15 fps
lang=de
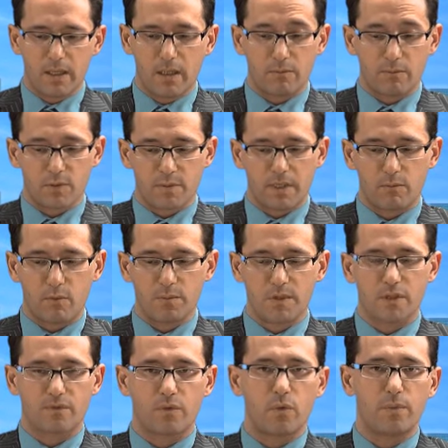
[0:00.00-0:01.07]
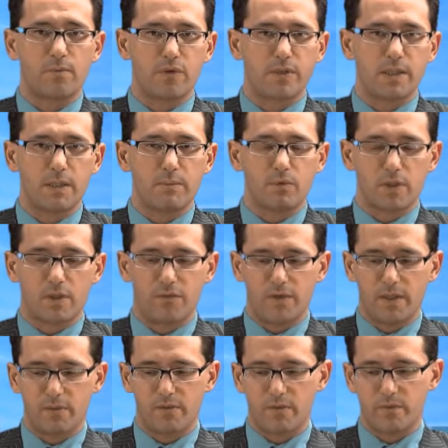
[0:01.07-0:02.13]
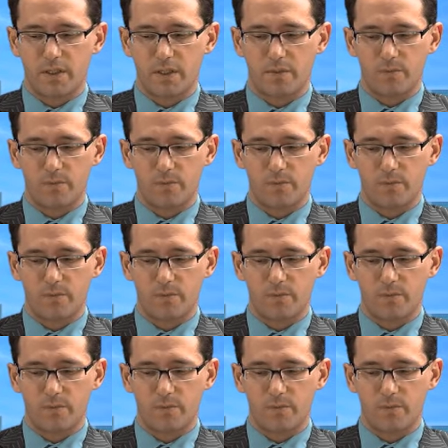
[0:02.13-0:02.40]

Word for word: muss bei dem Umsatzvolumen von 754